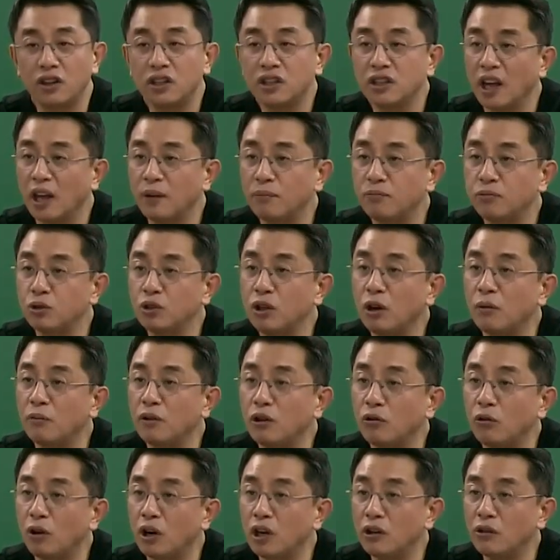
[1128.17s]
크게
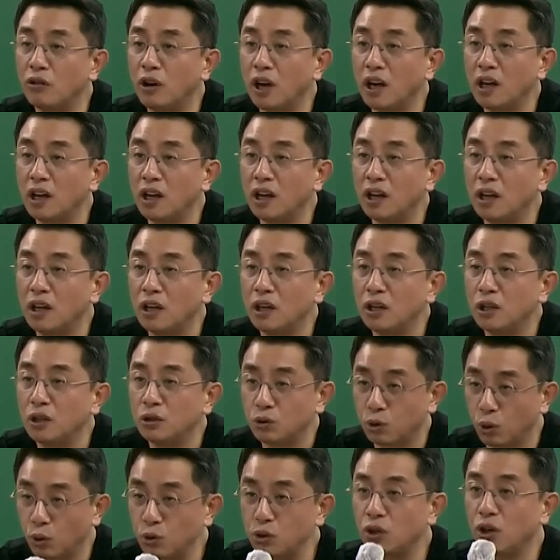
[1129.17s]
분업의 원리와
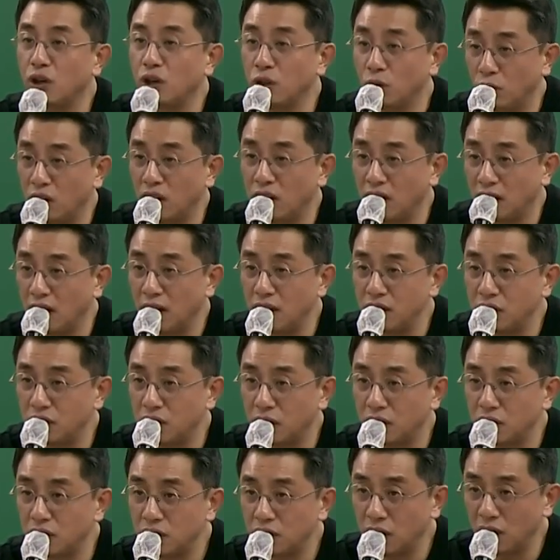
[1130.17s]
조정의 원리가
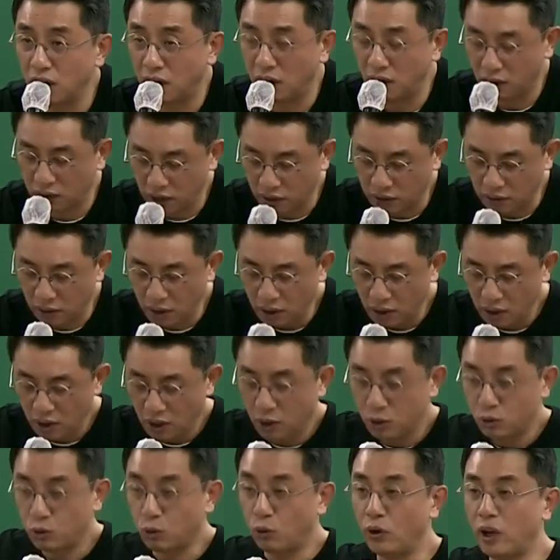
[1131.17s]
있죠. 그렇죠? 어, 그래서
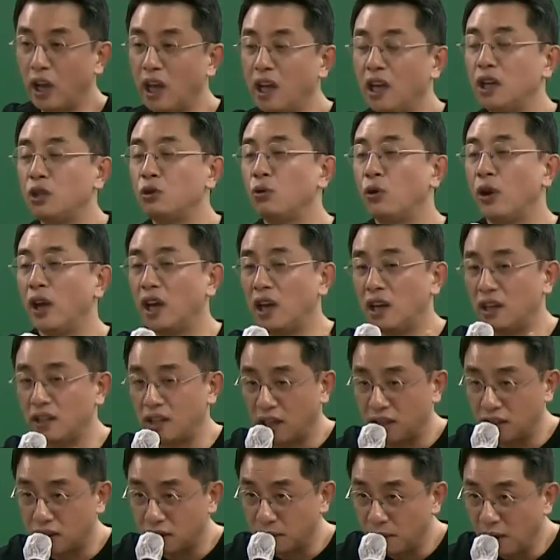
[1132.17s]
쪼개기도 해야
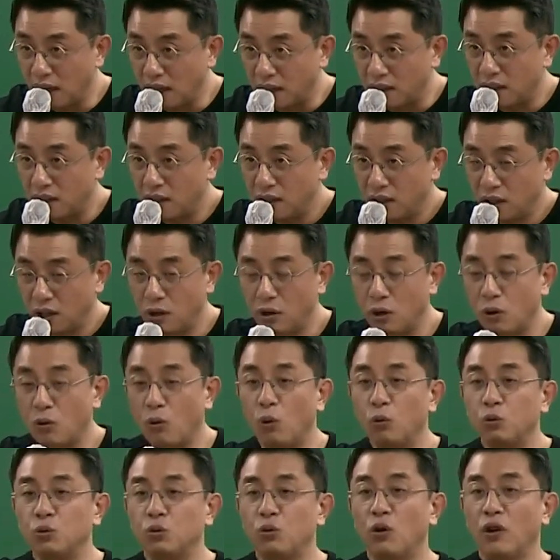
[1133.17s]
되지만 이걸
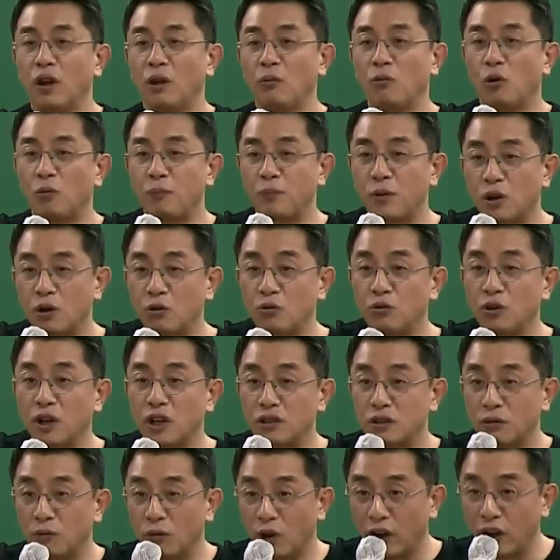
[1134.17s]
공동의 목표를
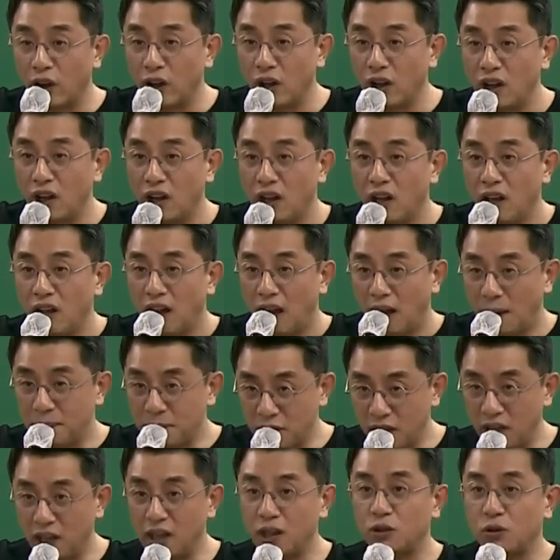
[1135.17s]
위해서 뭐예요?
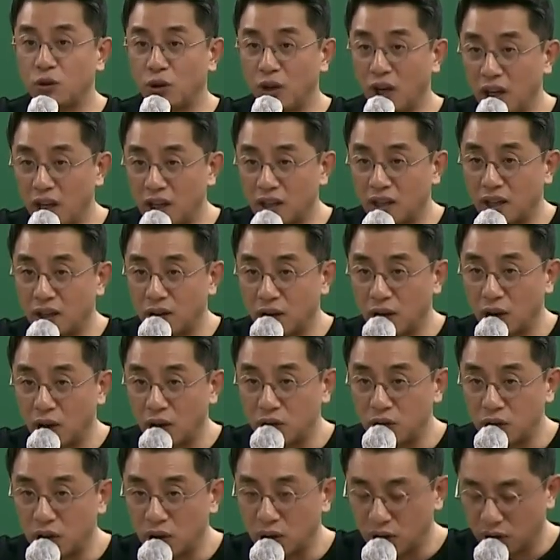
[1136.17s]
합치기도 해야 되는
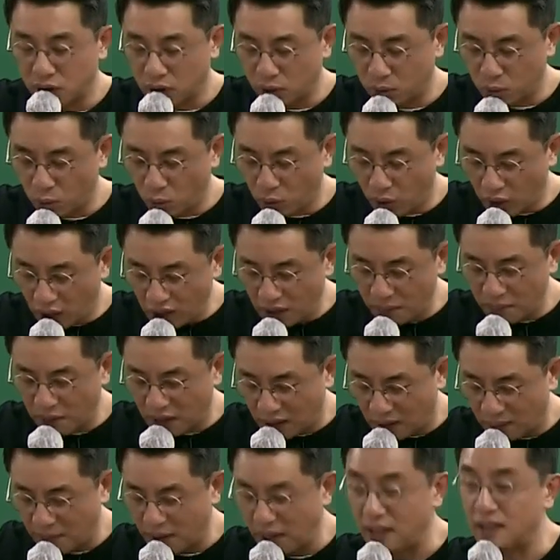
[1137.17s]
거죠. 그래서
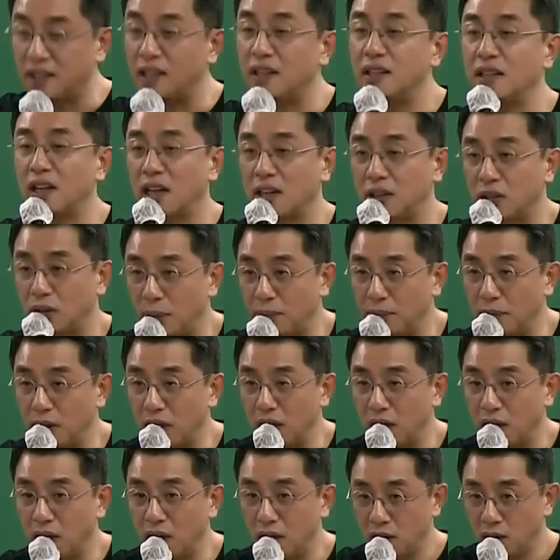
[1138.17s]
쪼개기만 하면 안 된다는
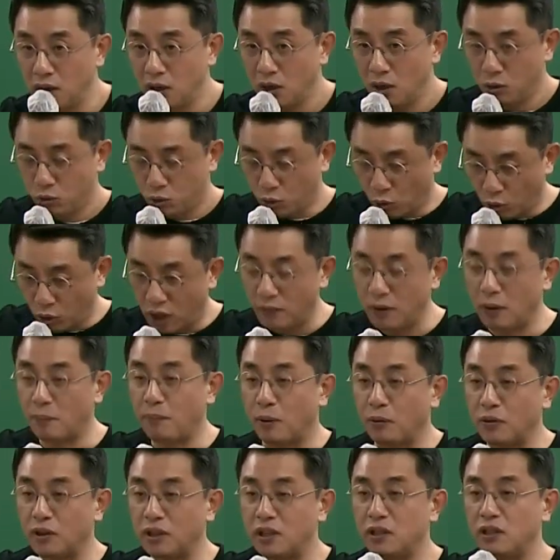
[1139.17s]
겁니다. 쪼개면
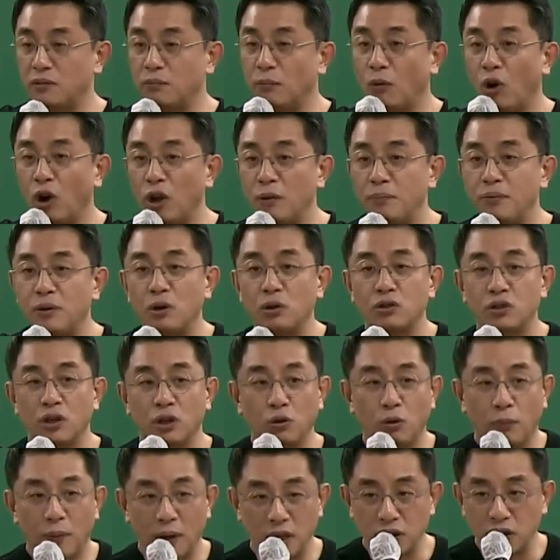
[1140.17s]
반드시 뭐의
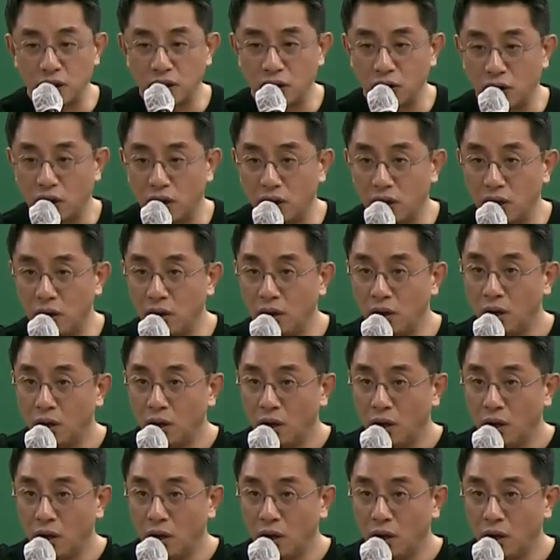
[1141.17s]
필요성이 높아지는 거예요?